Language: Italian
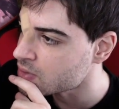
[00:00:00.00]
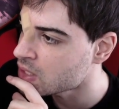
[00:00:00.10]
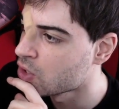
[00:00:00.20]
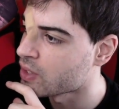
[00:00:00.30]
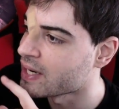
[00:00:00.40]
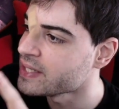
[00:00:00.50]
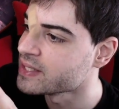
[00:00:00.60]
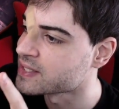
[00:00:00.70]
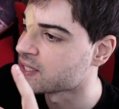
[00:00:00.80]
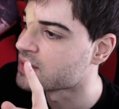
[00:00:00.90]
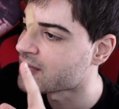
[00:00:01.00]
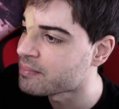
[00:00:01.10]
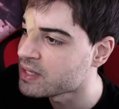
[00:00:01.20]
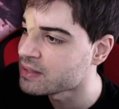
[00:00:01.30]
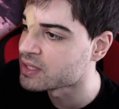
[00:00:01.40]
Allora, leader skill
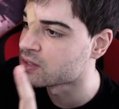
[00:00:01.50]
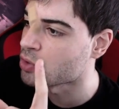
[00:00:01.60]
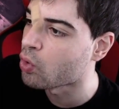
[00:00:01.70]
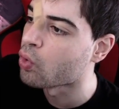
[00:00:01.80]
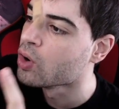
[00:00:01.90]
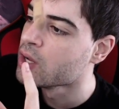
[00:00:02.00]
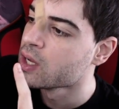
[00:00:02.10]
time limit o